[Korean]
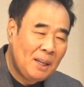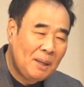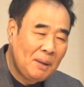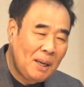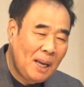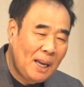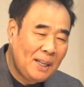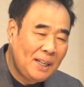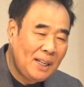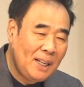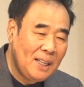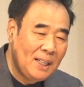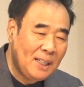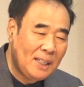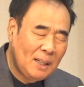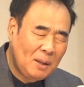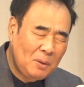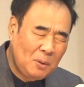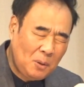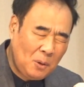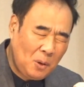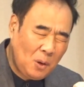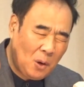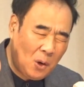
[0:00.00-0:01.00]
하나님께
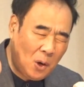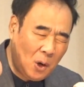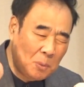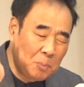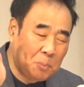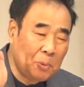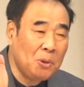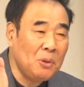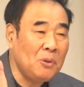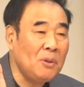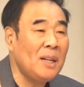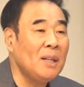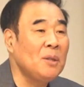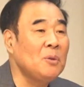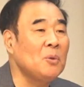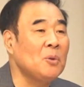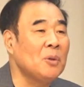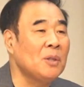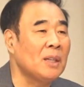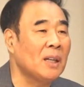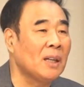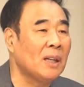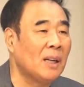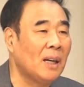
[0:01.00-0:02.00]
꼭 필요한
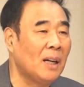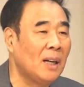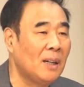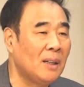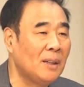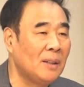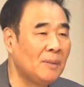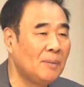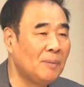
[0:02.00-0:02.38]
존재인가?